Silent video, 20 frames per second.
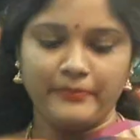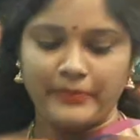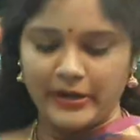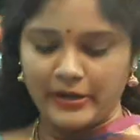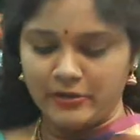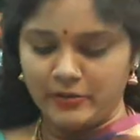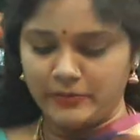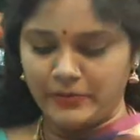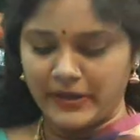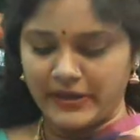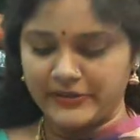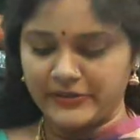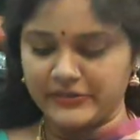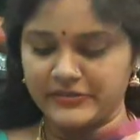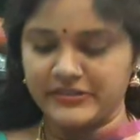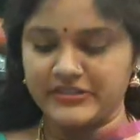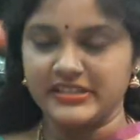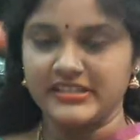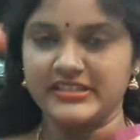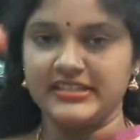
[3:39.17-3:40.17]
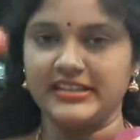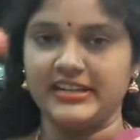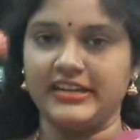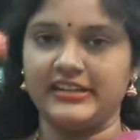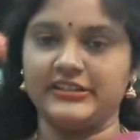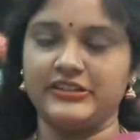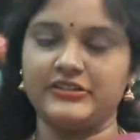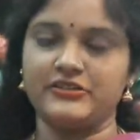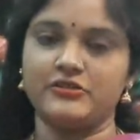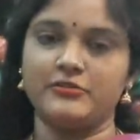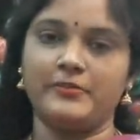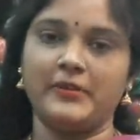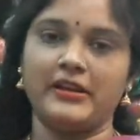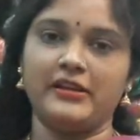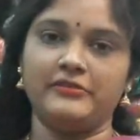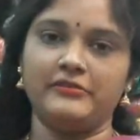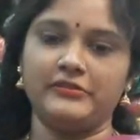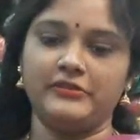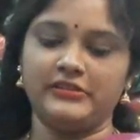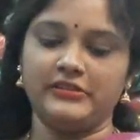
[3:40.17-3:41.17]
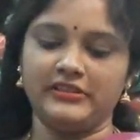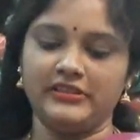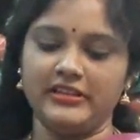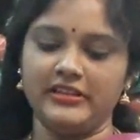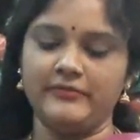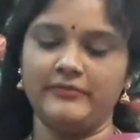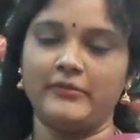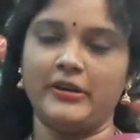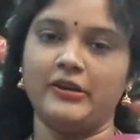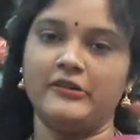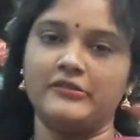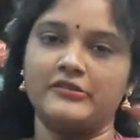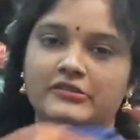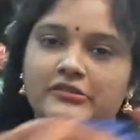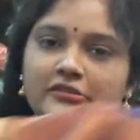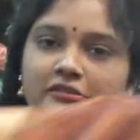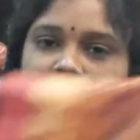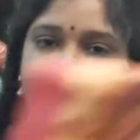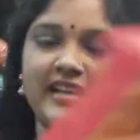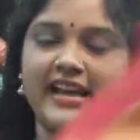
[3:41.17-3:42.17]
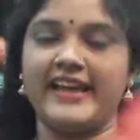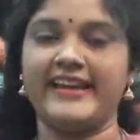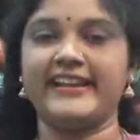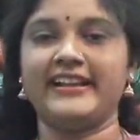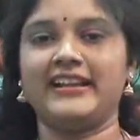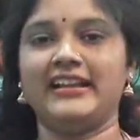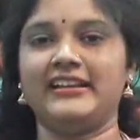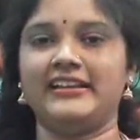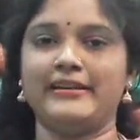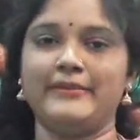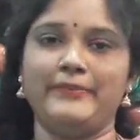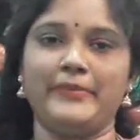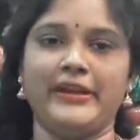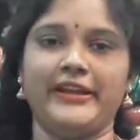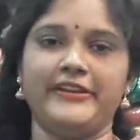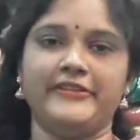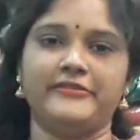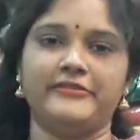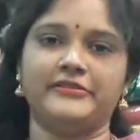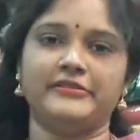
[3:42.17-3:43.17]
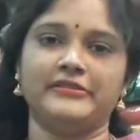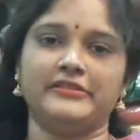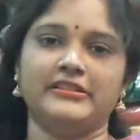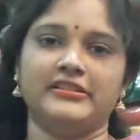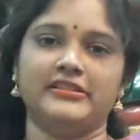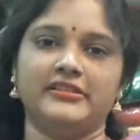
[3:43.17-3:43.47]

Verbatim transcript: పళ్ళు పార్టీ వచ్చేసి ఇలా టిష్యూ పళ్ళు ఉంటుంది బ్లౌజు శారీ కలరే ప్లెయిన్ ఉంటుంది